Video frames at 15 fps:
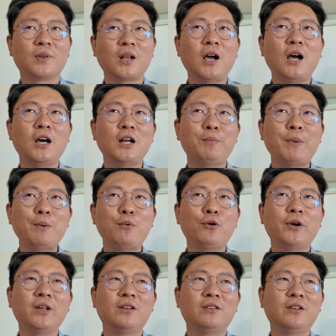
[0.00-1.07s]
하나
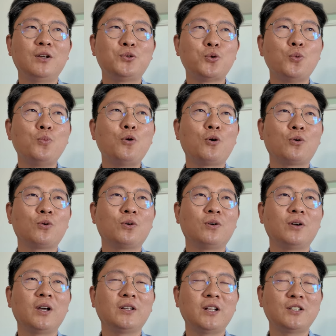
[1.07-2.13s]
빼먹은 게 있는데
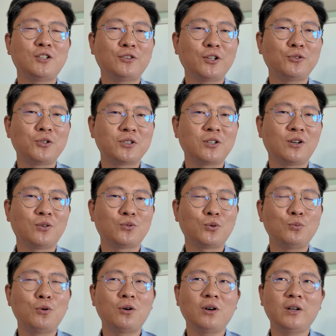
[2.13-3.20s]
종목에 대한 선택도 있어요.
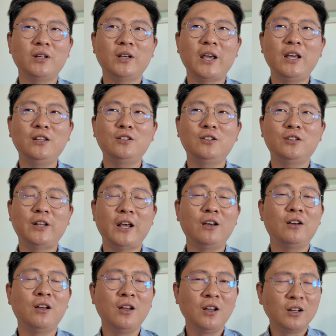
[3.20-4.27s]
종목 개인들은
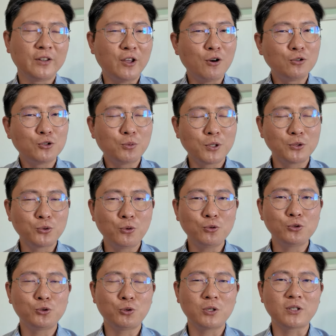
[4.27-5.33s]
대형주보다는
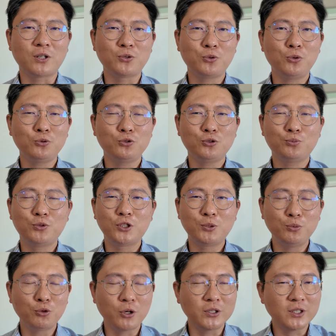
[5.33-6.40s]
소형주 좋아하잖아요. 소형주는
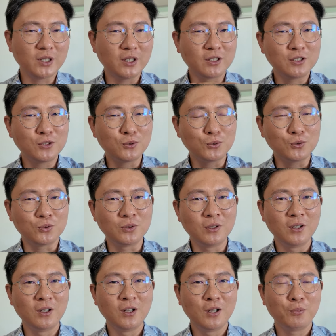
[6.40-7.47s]
부침도 굉장히 크고
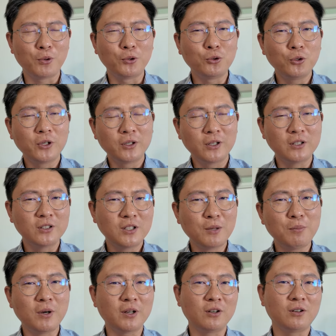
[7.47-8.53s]
변동이 굉장히
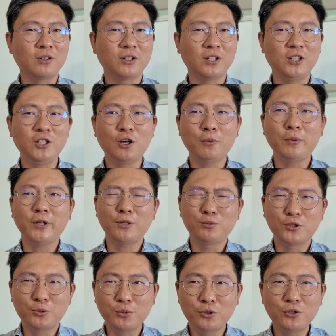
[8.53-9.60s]
크단 말이에요. 기업에 대한
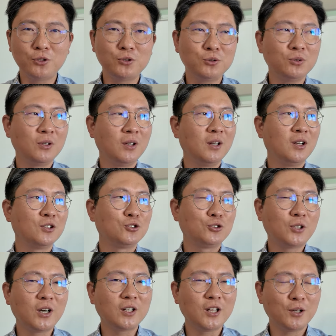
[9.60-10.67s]
부침도 크고
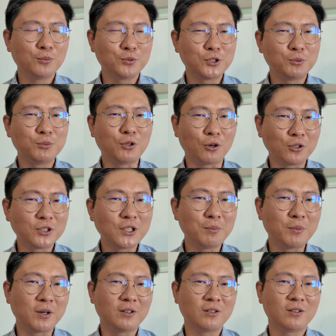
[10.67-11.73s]
주가에 대한 부침은 더 크단
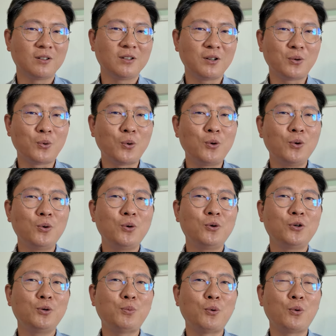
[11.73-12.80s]
말이에요. 그런
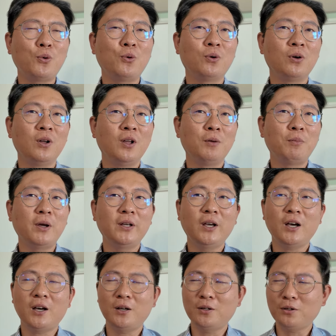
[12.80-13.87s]
거를 보고
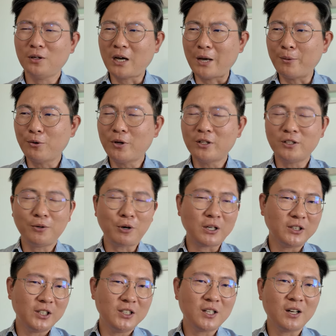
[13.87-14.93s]
만약에 가벼운 애들
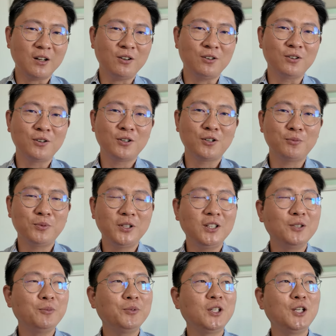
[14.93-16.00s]
확 튀잖아요.
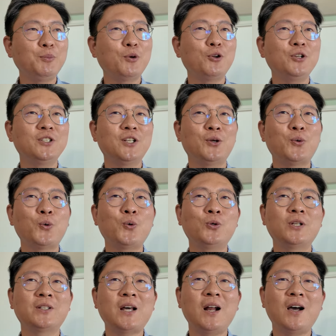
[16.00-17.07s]
그럼 튀면 이제 요거를
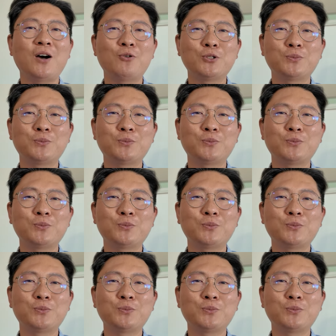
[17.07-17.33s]
이제 따라가고